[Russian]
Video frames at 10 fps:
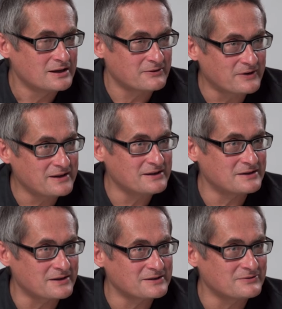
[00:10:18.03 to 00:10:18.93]

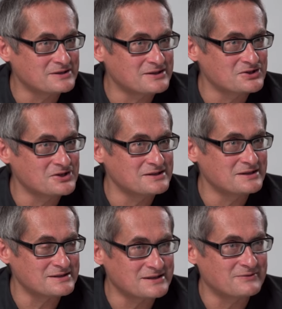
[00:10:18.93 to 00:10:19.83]
творить, радоваться
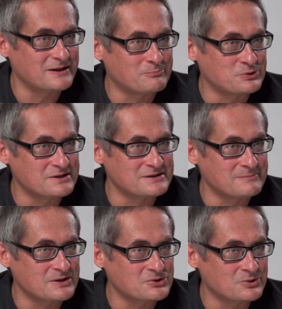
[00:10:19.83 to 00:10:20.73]
жизни, оставлять после
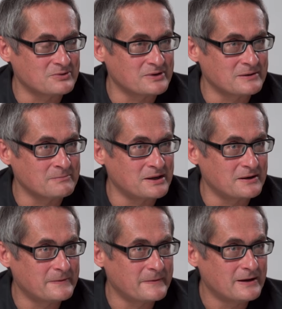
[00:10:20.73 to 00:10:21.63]
себя что-то в этом мире.